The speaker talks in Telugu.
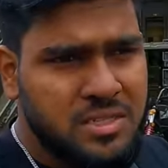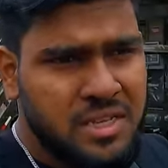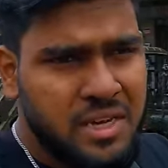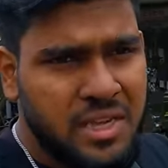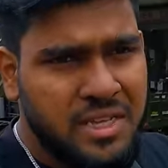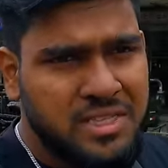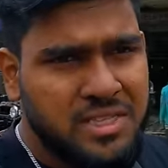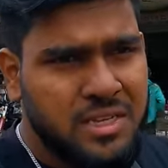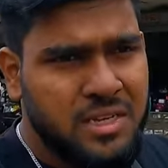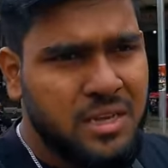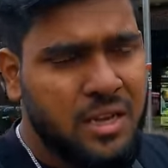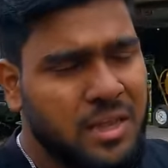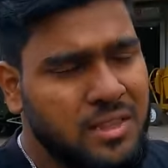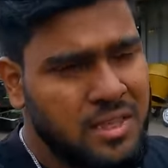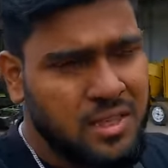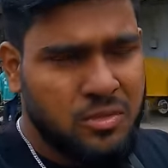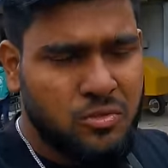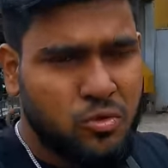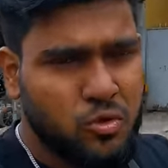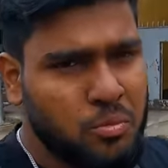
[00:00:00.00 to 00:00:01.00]
స్నీజింగ్
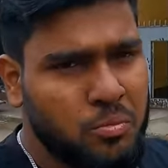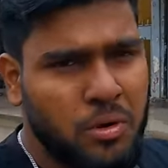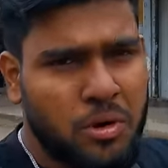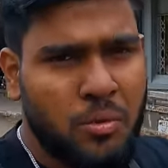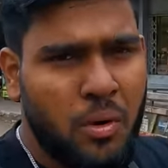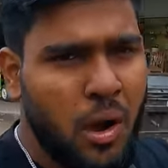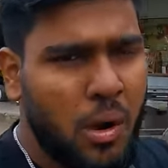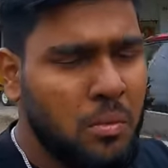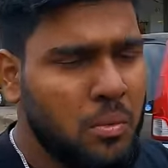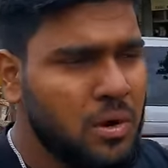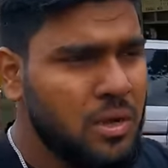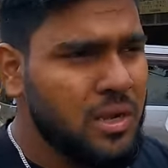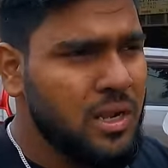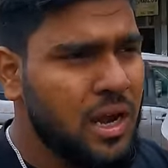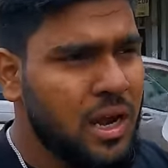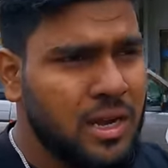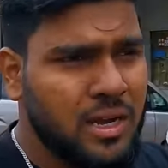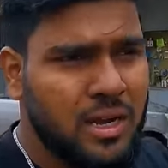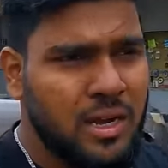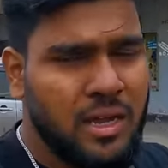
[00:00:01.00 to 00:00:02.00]
అదే తుమ్ములు మామూలుగా
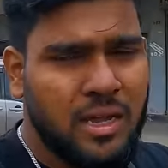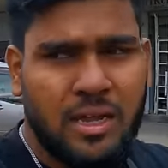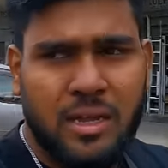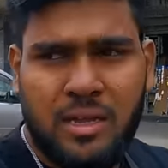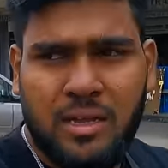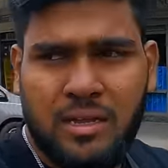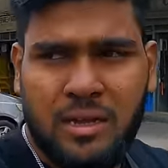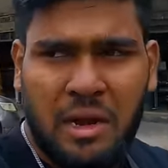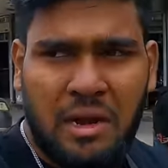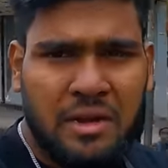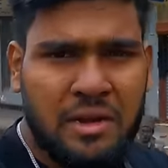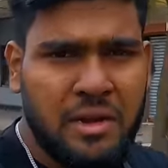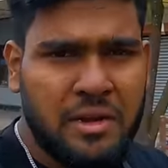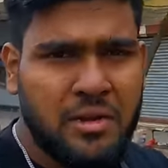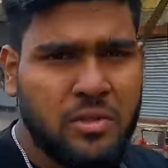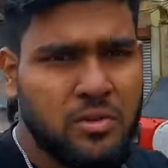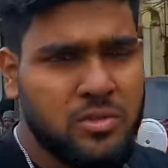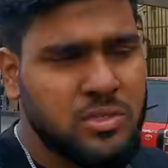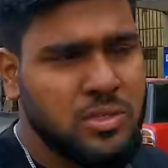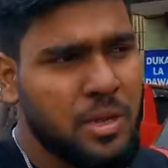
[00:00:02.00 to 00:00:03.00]
రావట్లే
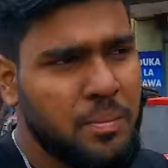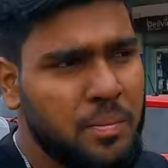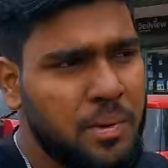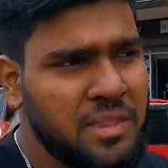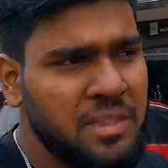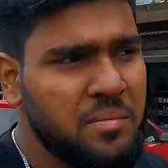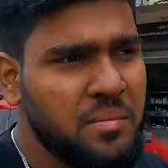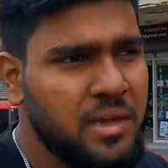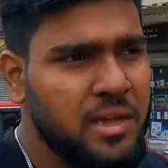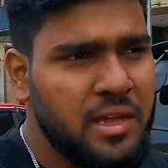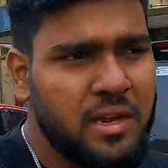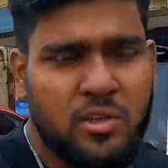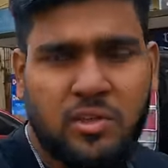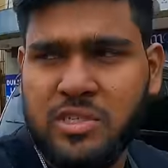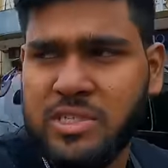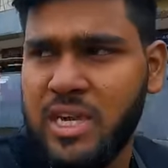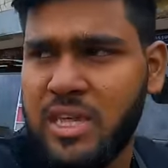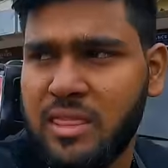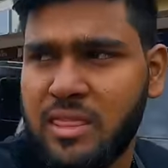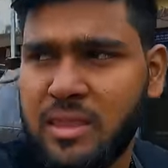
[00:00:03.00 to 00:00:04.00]
కంటిన్యూస్గా పది పదిహేను
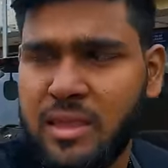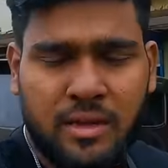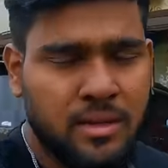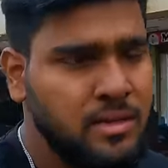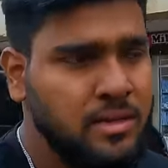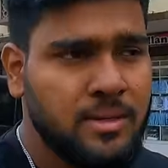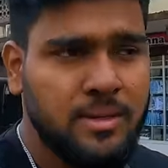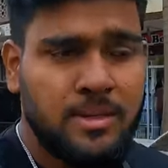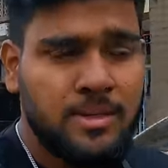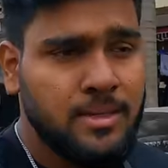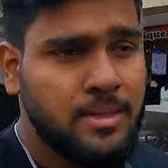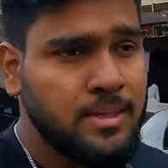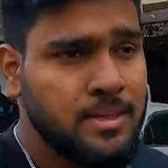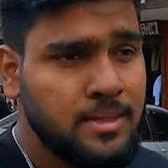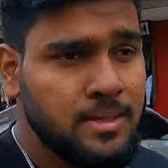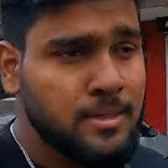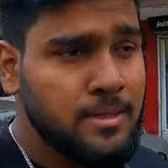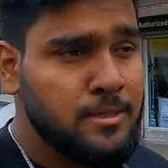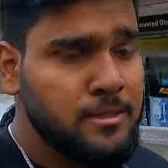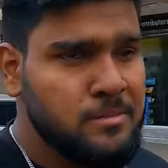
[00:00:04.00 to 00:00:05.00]
వచ్చేస్తున్నాయి
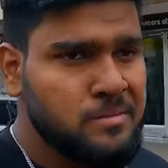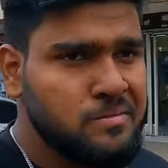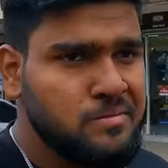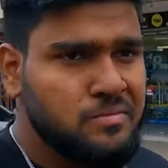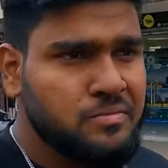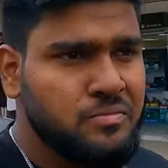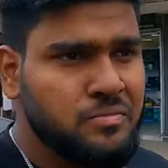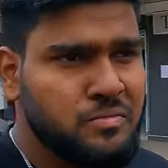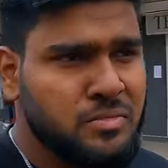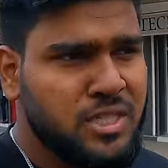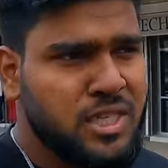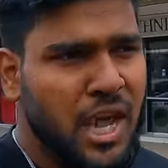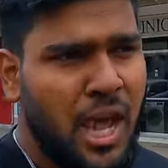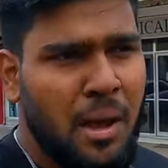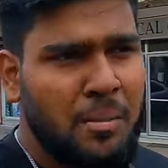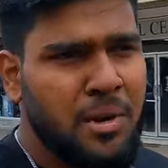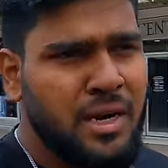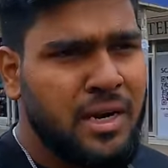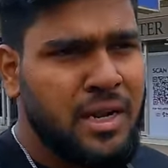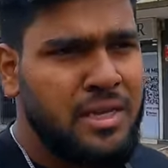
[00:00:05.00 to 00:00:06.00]

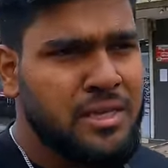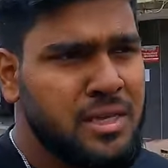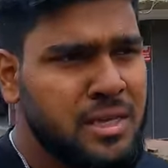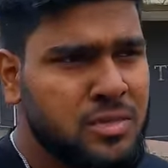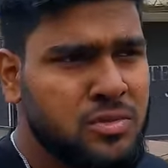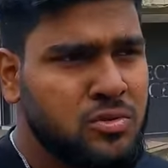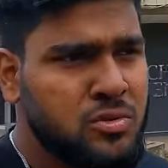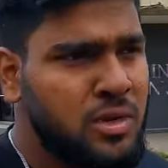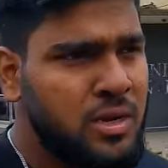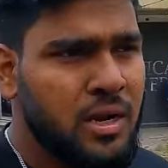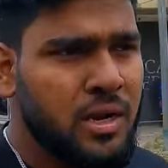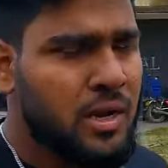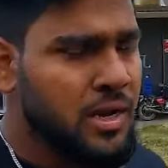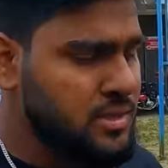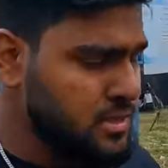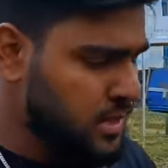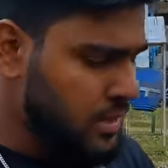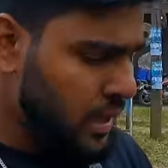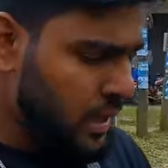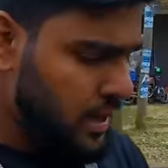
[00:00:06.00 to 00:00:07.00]
ట్యాబ్లెట్ అయితే వేసుకున్నాను కానీ అసలు